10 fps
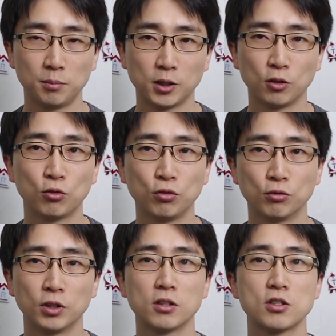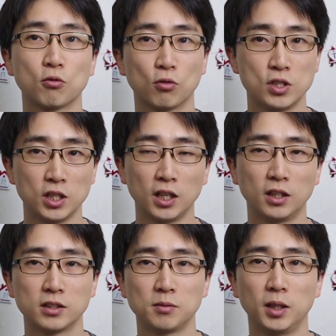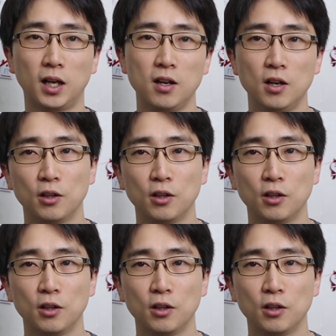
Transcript: 이벤트 2, 이런 식으로 진행이 됐습니다.